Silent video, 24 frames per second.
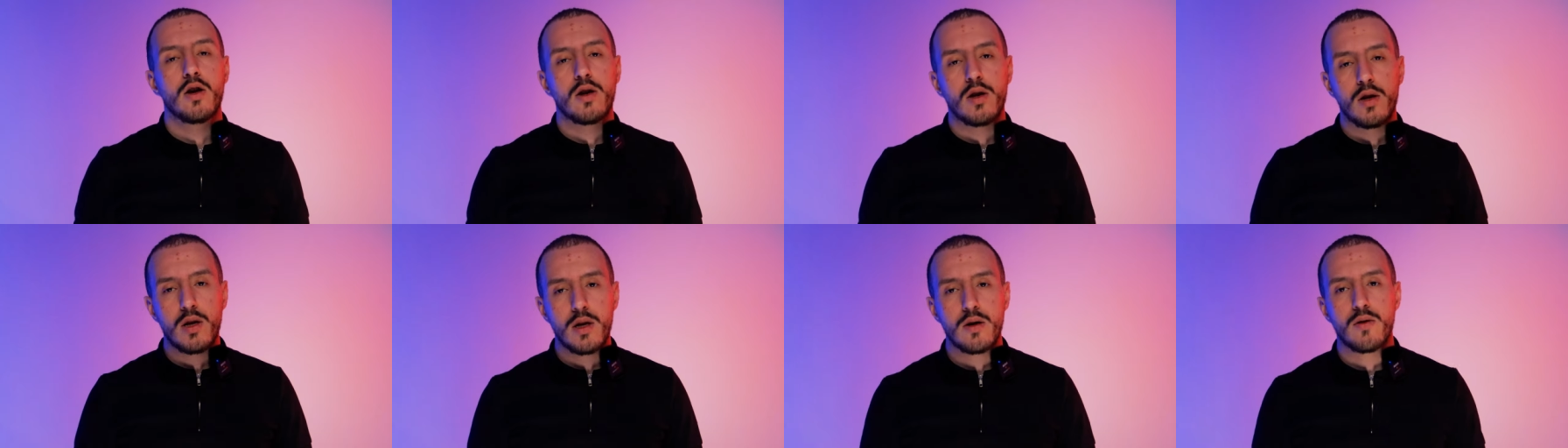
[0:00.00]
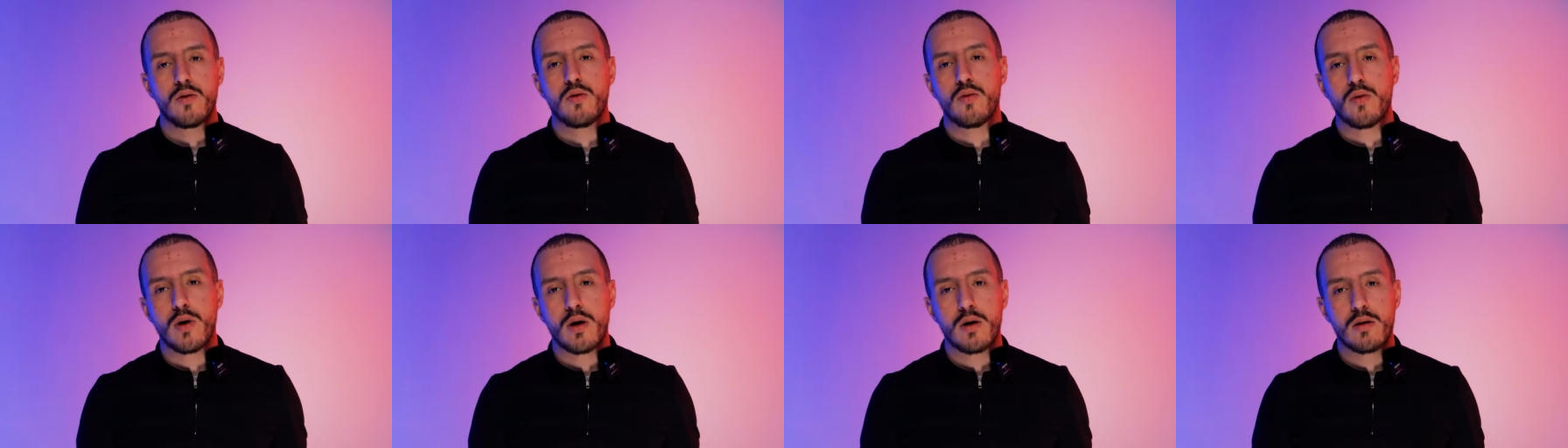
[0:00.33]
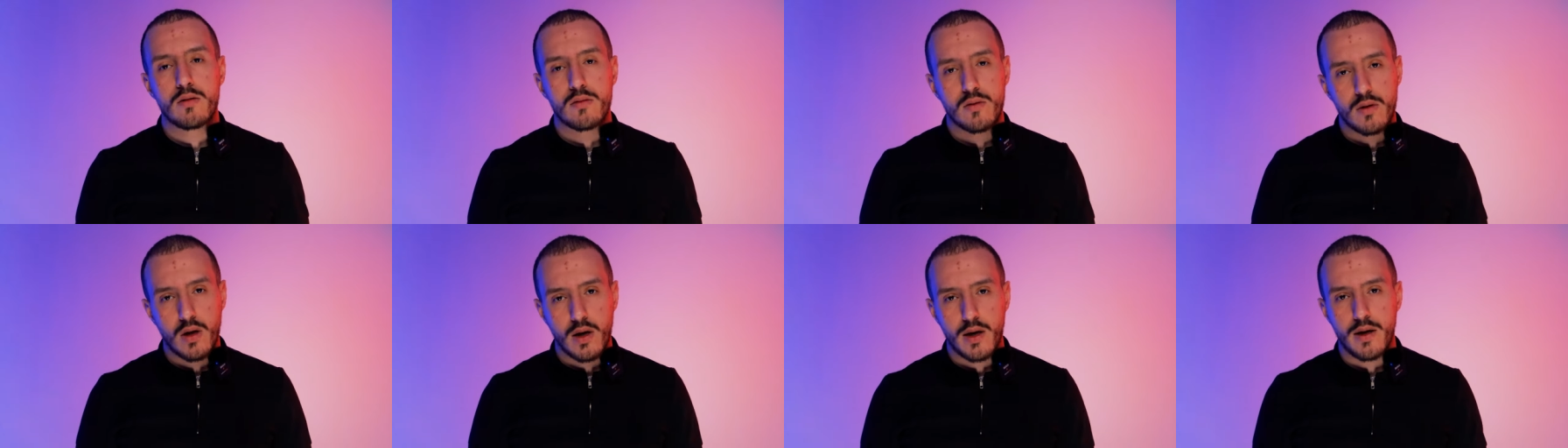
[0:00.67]
اللي
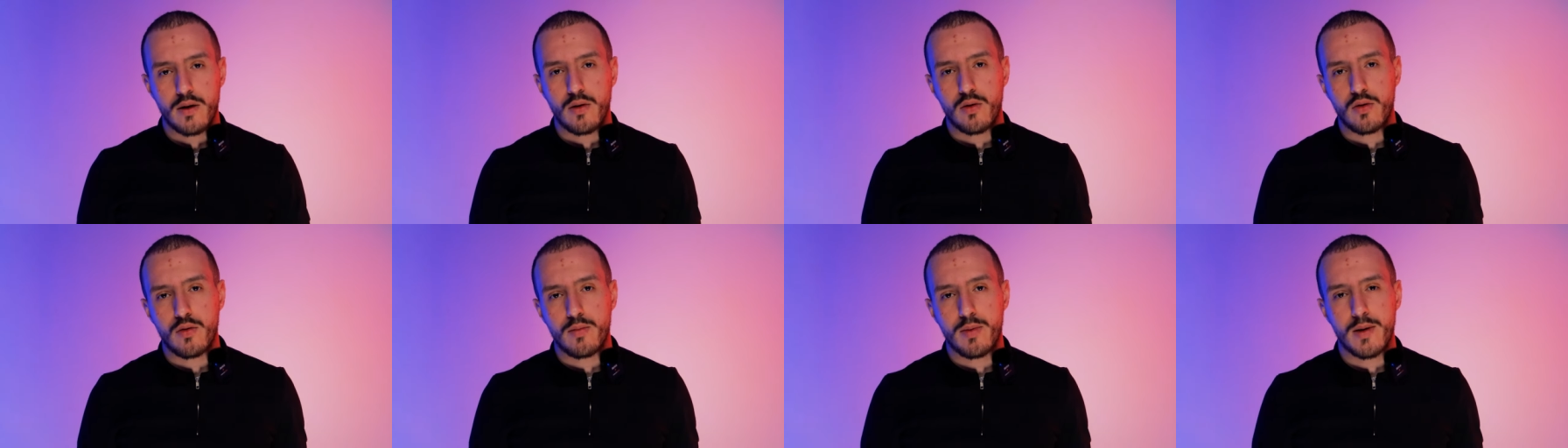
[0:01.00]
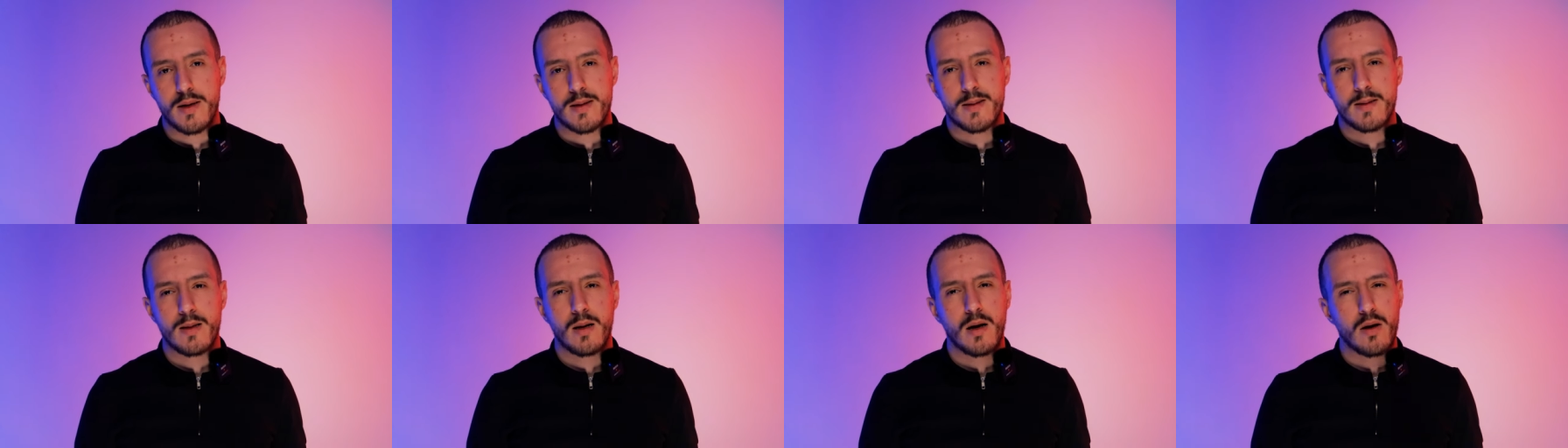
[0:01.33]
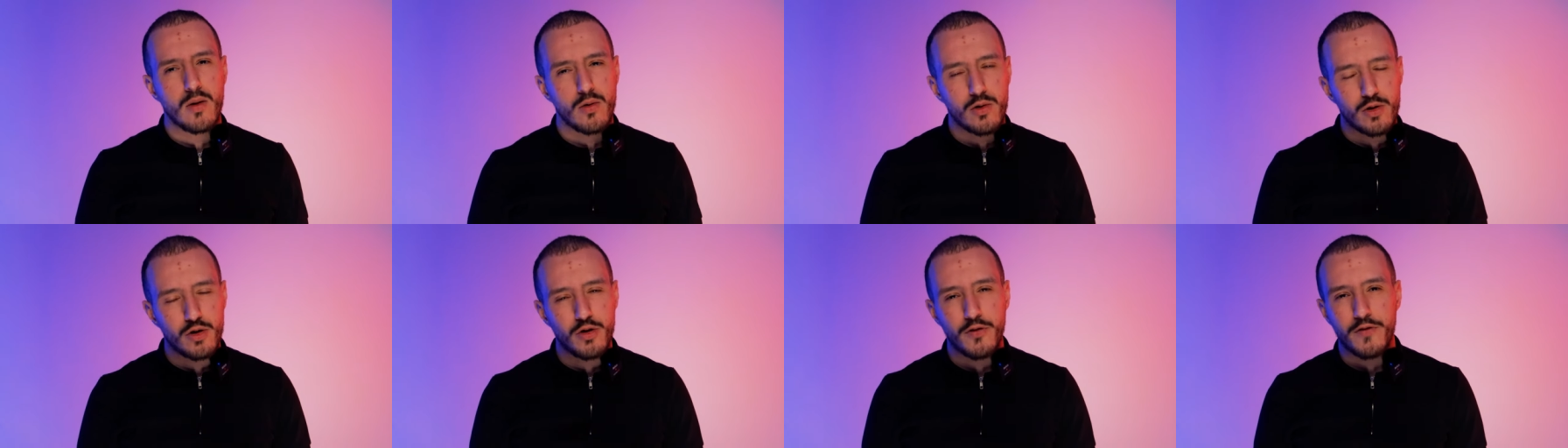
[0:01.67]
هو تاي لوبيز
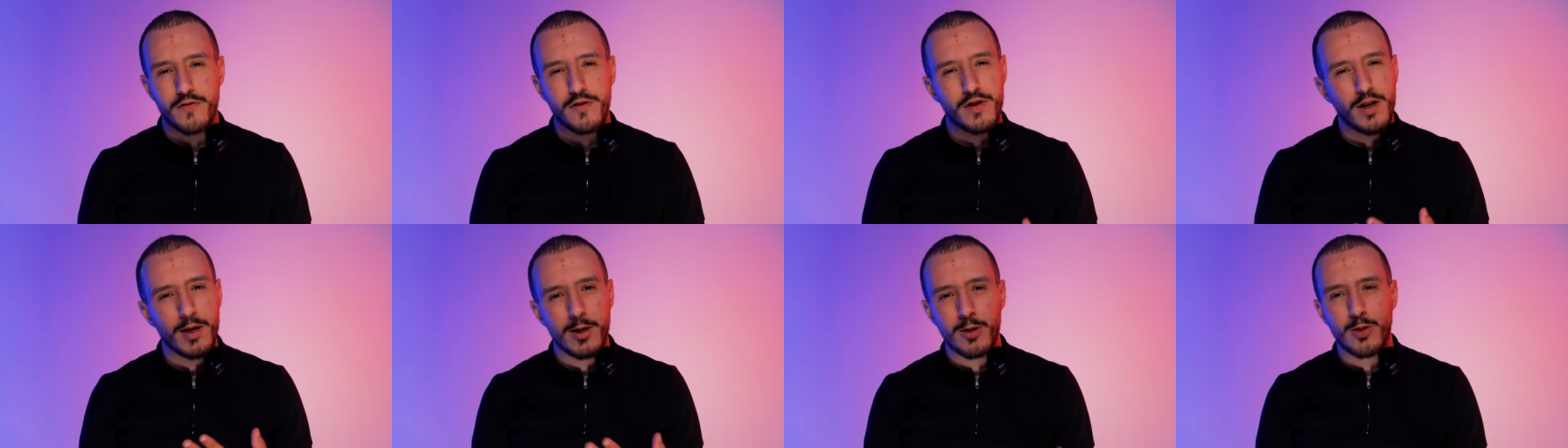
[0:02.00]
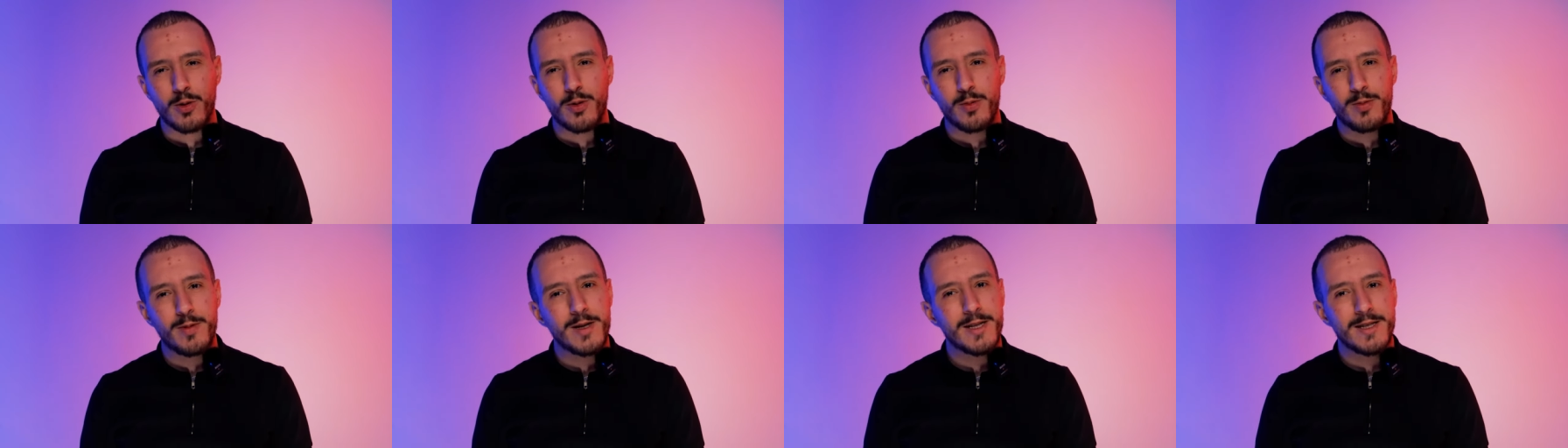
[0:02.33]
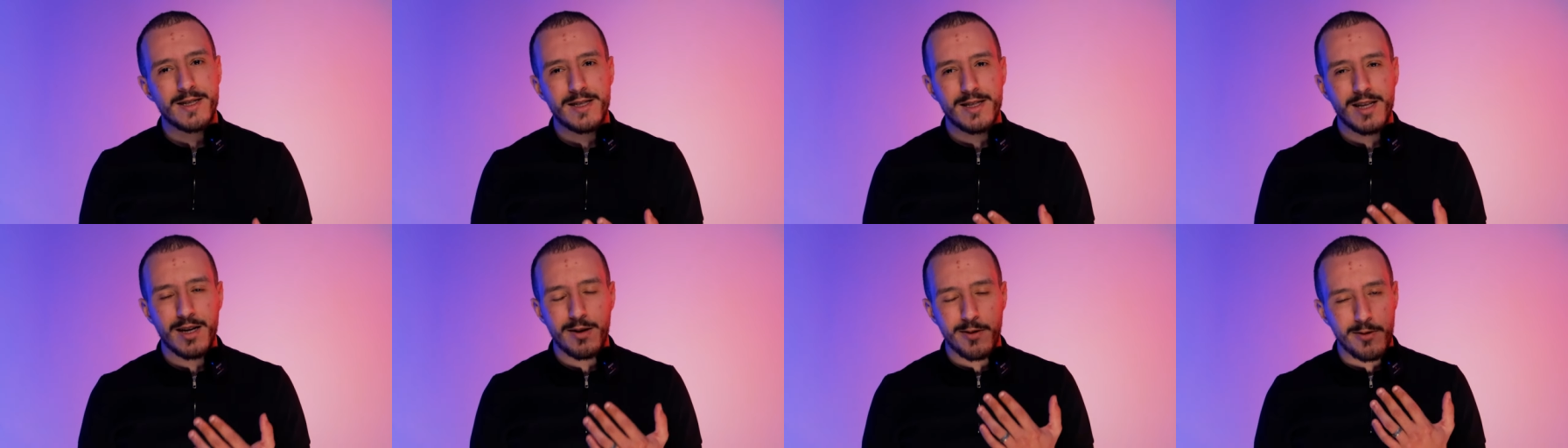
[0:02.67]
الوغ شوف تاي لوبيز
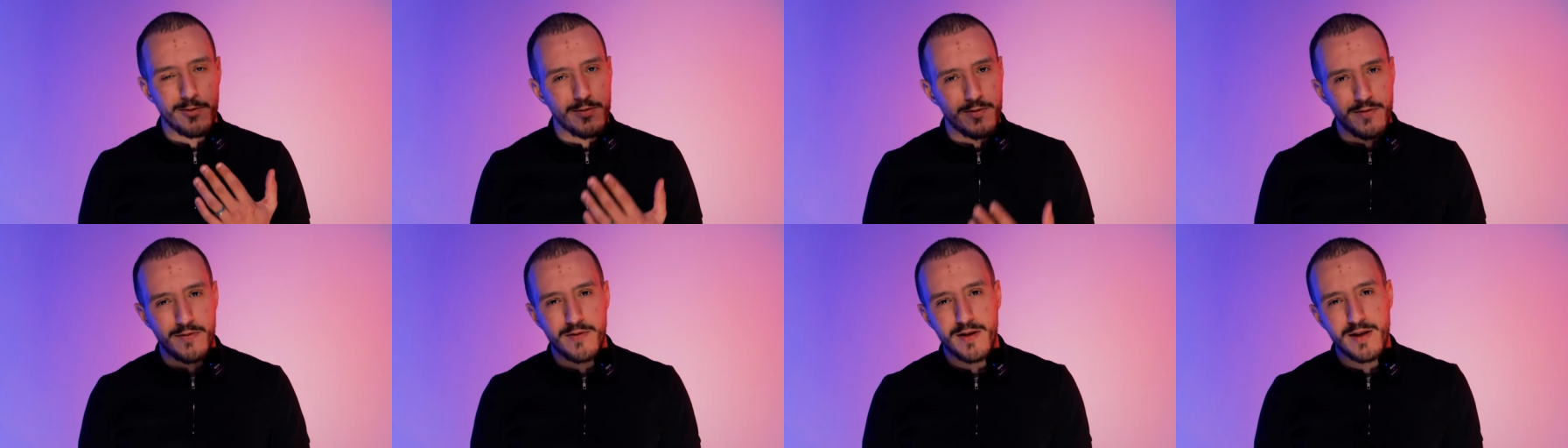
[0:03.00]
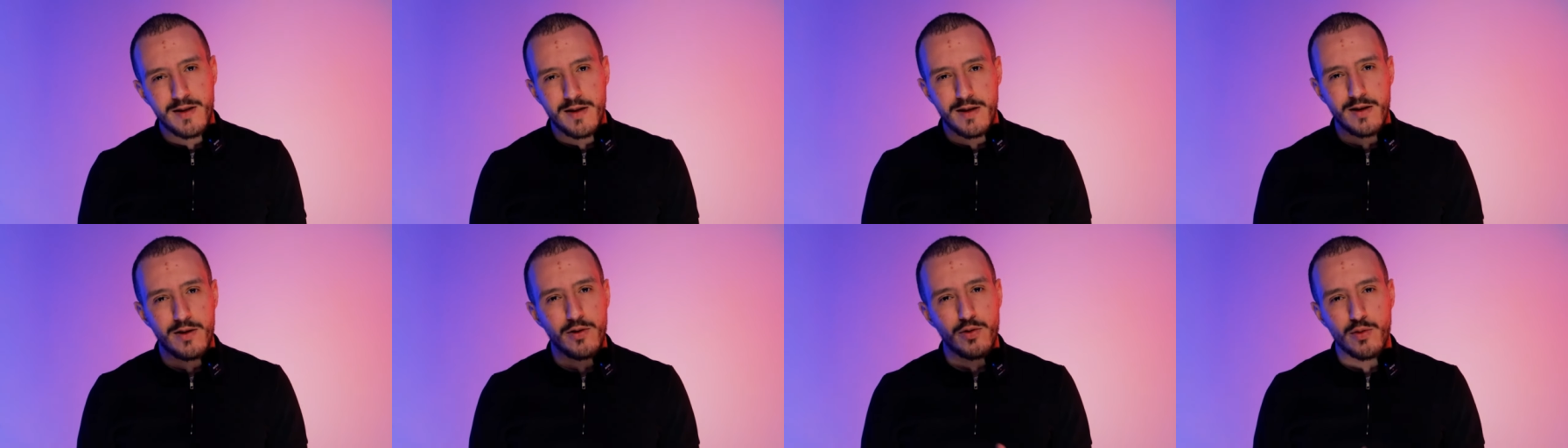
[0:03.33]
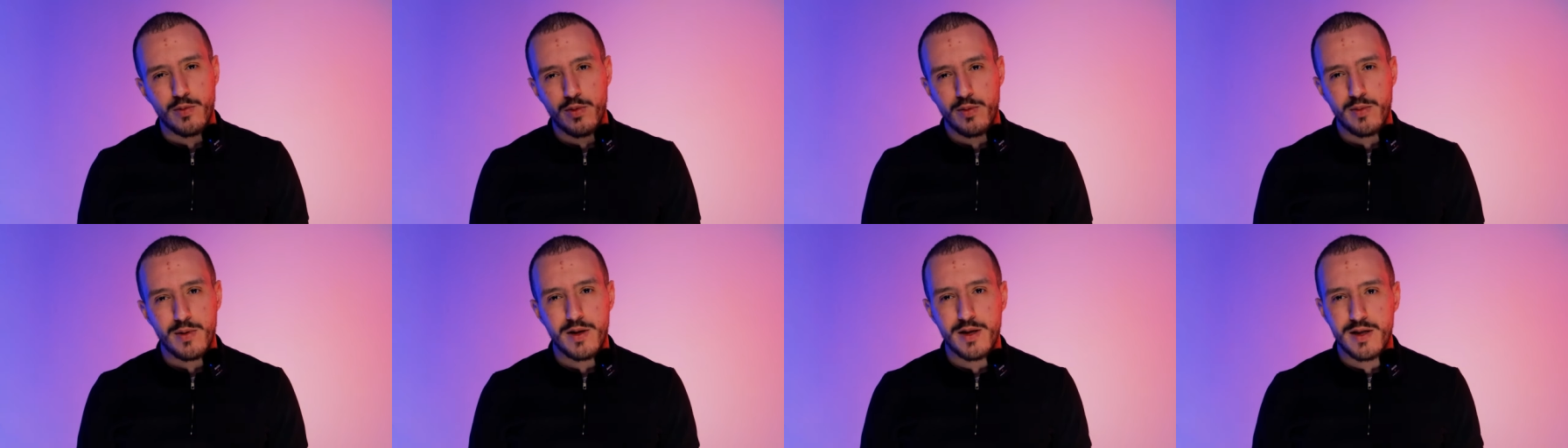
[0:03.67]
دار اون فيديو
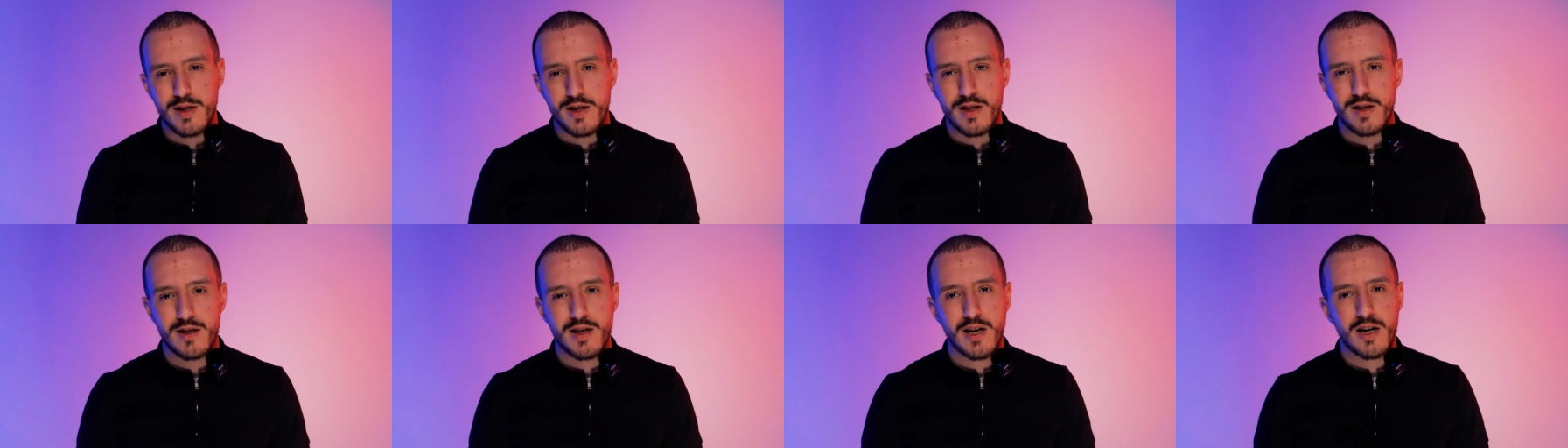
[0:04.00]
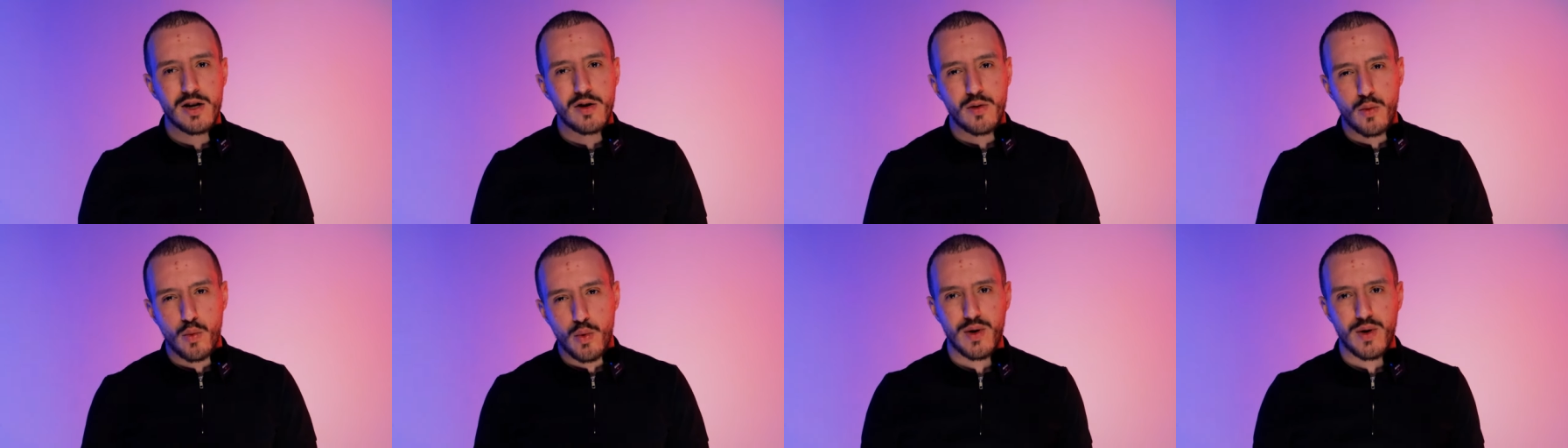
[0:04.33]
بيبليسيتار